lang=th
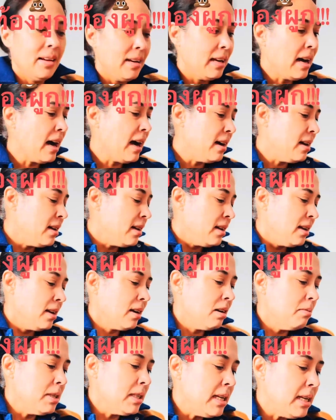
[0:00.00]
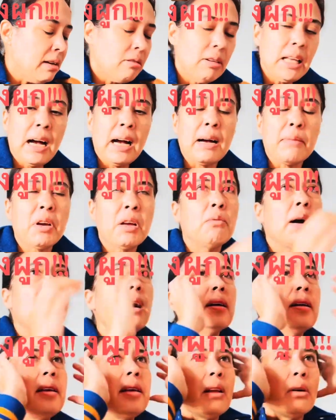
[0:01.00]
นะคะ แล้วก็บางทีเราก็ถามกันว่า
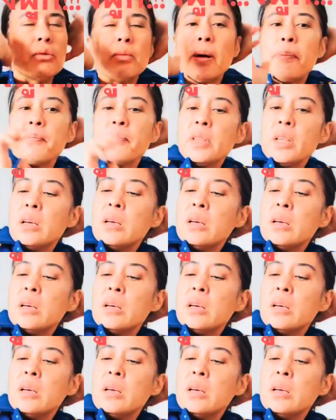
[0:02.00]
เอ้ย เราแบบ